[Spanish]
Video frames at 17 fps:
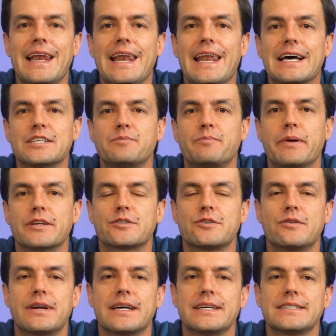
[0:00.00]
Las
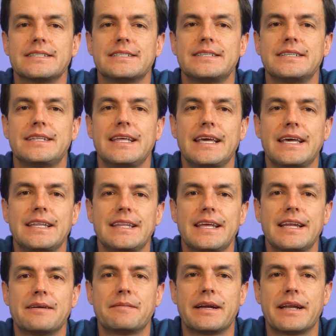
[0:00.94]
personas
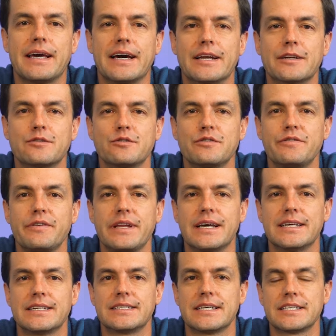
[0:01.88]
tienden a manejar sus
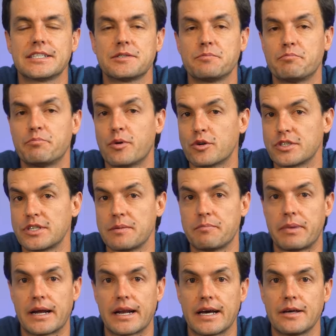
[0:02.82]
finanzas por
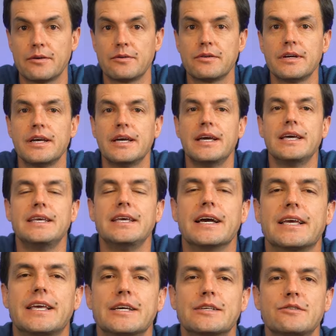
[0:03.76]
separado y
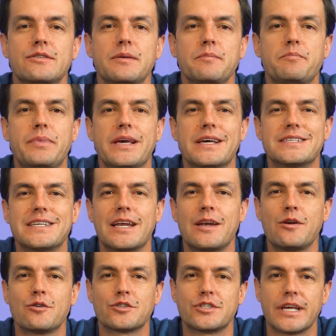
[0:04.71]
aquí es donde
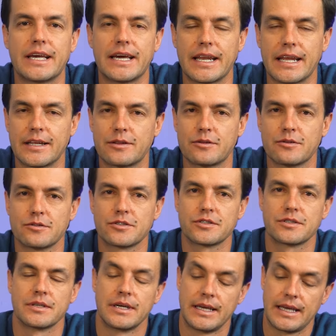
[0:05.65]
empiezan los
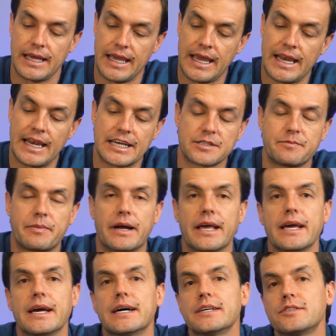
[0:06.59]
secretos en las
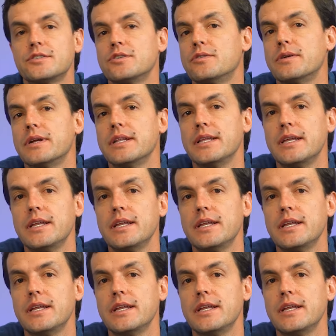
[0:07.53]
parejas sobre el